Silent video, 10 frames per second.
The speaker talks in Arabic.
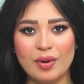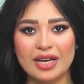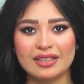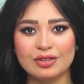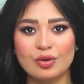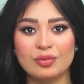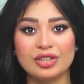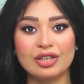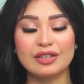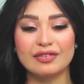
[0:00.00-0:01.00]
حضراتكم
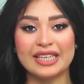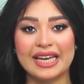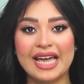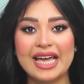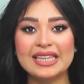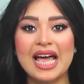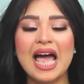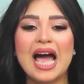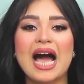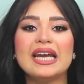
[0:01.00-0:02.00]
النهاردة في التعليقات
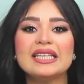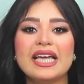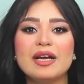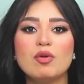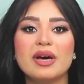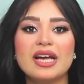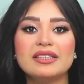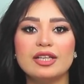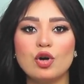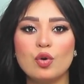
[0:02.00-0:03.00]
عن نتائج مباراة
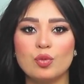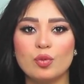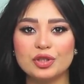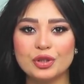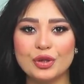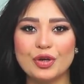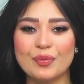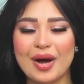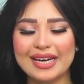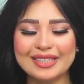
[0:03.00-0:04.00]
اليوم
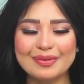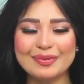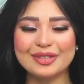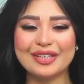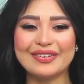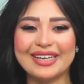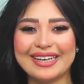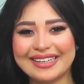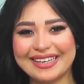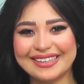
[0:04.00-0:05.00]
وبشكركم على طيب المتابعة
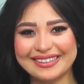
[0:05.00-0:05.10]
للقاء